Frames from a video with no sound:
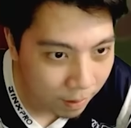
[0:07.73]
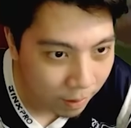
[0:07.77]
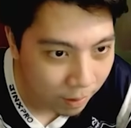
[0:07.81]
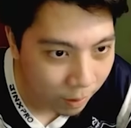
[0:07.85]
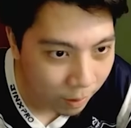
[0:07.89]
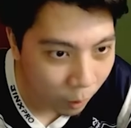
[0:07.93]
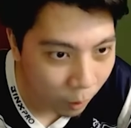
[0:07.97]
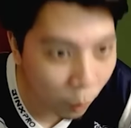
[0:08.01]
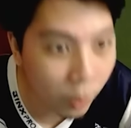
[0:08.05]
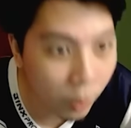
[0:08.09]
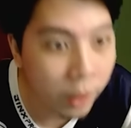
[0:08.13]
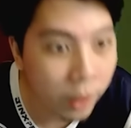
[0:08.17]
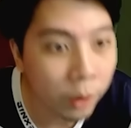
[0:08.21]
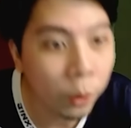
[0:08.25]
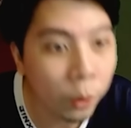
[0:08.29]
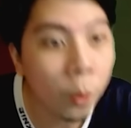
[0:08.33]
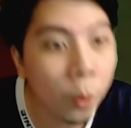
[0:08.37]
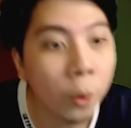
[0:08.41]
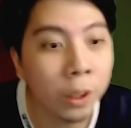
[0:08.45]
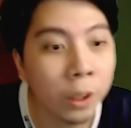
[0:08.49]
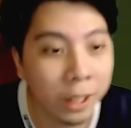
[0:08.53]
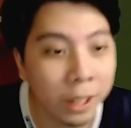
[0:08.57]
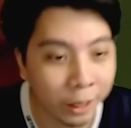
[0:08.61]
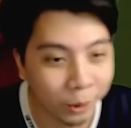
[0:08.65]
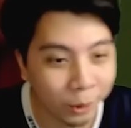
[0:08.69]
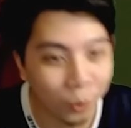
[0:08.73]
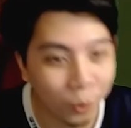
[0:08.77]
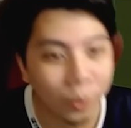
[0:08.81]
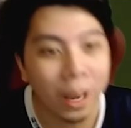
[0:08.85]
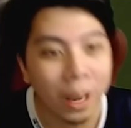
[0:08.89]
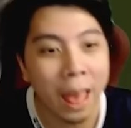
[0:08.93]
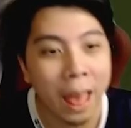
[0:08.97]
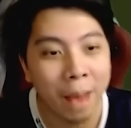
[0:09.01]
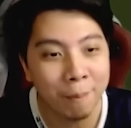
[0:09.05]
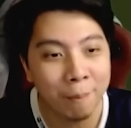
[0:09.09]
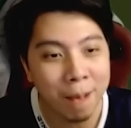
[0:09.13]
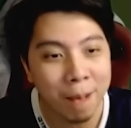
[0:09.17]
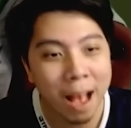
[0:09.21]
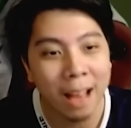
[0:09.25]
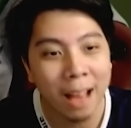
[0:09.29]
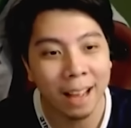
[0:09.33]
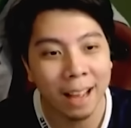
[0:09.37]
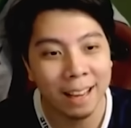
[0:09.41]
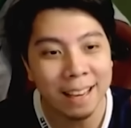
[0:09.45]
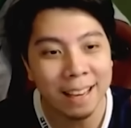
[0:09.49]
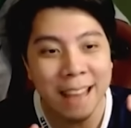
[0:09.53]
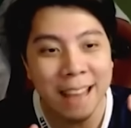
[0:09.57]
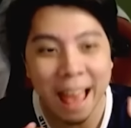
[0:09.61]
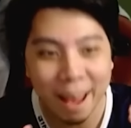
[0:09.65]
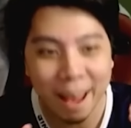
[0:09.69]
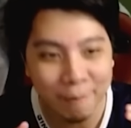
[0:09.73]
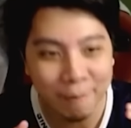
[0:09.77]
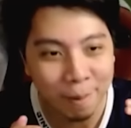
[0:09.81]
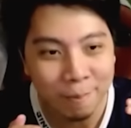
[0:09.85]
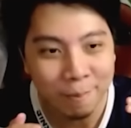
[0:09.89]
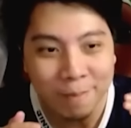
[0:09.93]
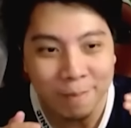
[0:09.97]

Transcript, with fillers: อุ้ยทุกคนกระตุกแรงมาก แรงแบบ